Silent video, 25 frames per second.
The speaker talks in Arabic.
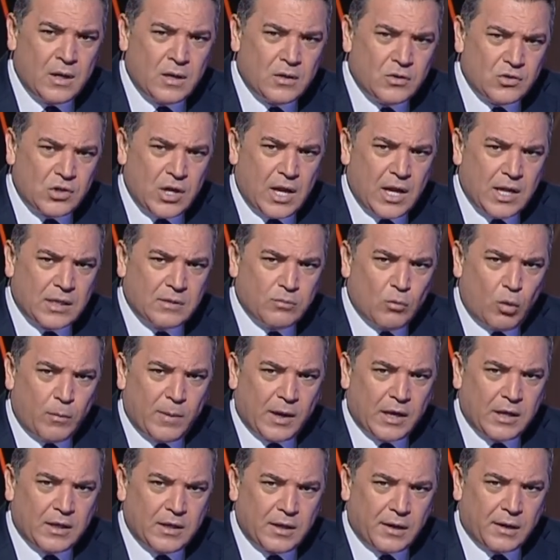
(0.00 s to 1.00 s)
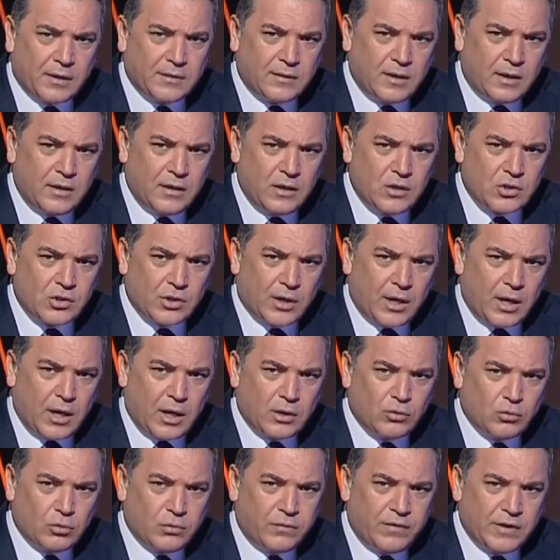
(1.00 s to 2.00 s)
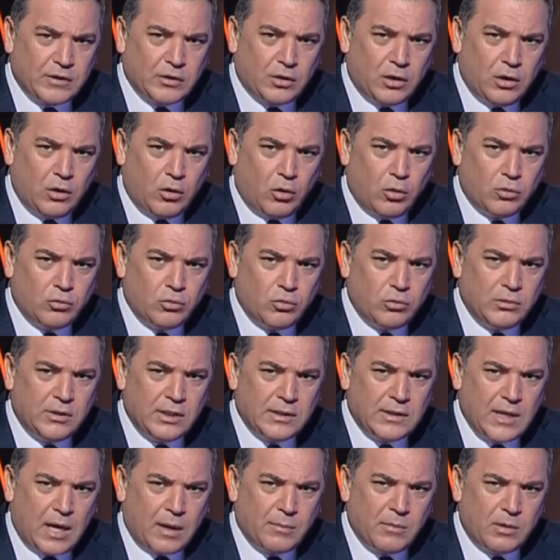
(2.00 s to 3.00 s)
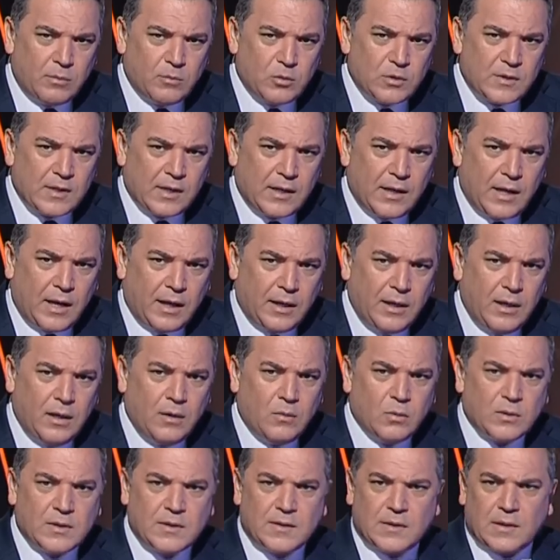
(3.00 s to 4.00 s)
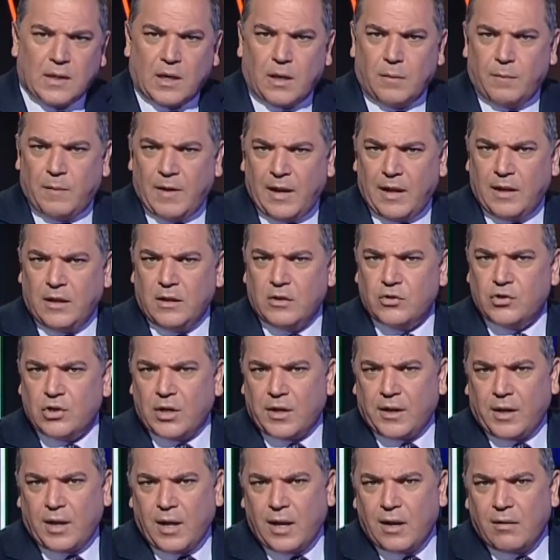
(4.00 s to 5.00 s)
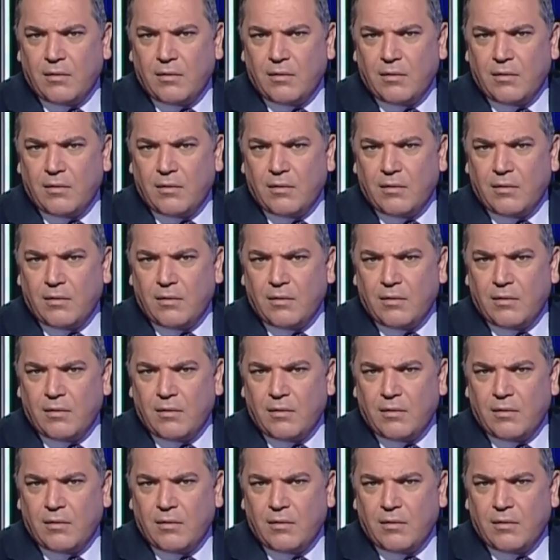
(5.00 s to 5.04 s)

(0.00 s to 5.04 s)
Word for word: جاءت مبكرة إجراءات فتح الحدود لدعم المسلحين واستقبال جرحى